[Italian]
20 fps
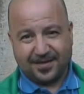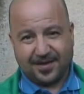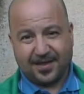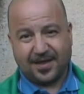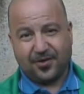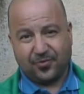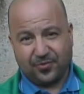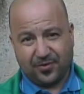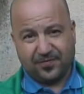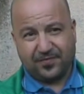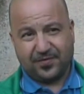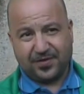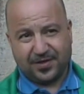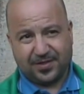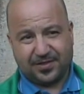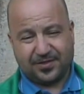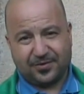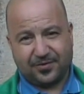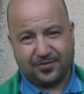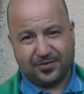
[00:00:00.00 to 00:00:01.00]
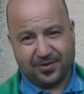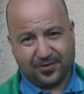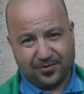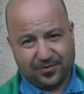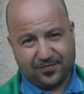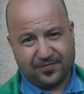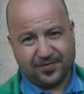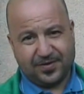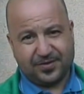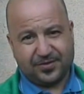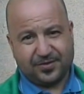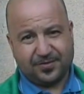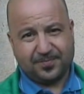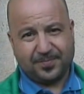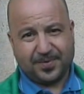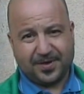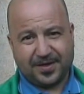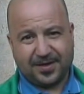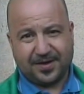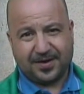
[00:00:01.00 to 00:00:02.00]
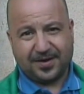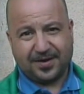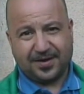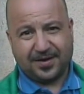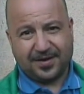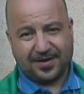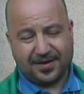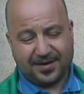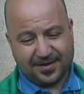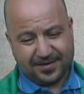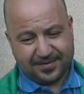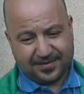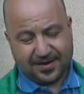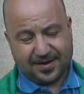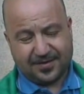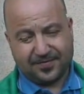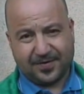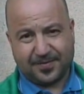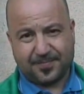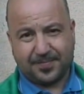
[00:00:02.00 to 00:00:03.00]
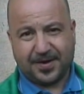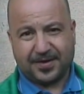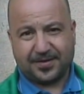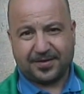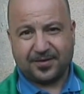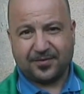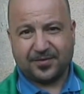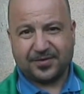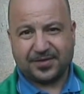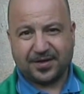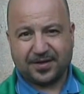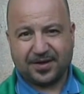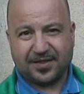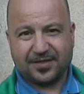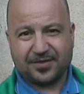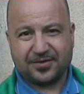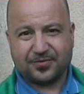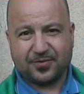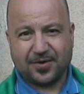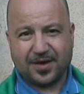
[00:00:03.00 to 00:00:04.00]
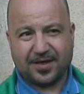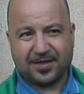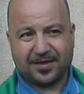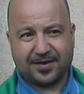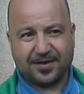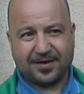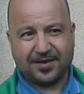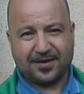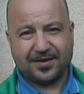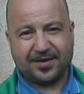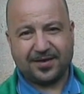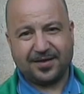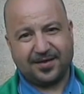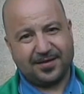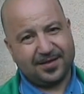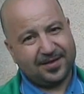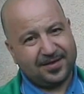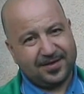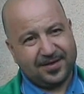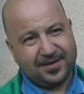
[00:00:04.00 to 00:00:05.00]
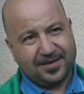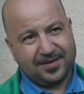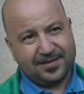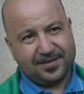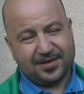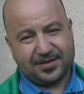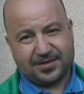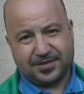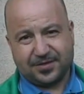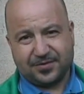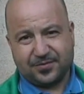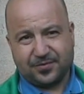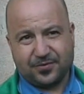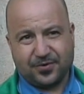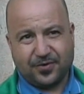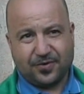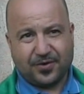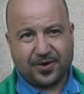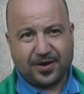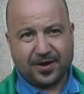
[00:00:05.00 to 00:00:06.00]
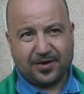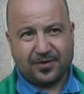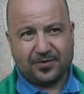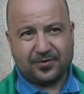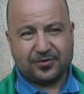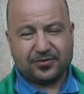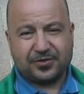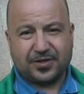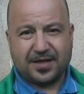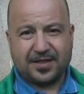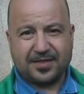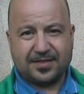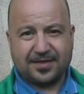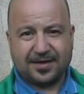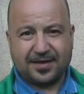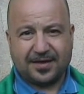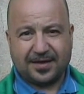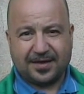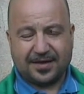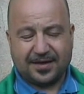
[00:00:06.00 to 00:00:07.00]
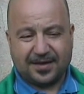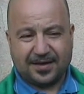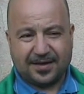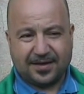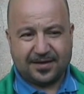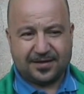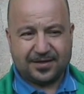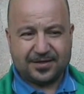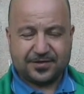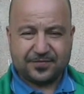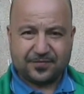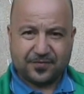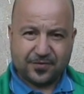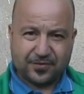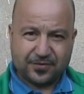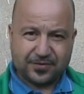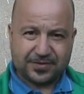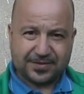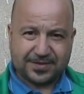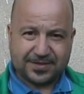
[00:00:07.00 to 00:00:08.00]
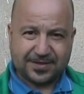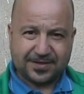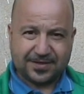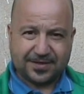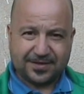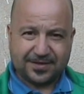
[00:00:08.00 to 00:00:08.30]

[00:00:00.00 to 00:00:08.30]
forza Orani. È un invito per eh, entrare a far parte di questa grande squadra ti assicuro che nonostante gli sforzi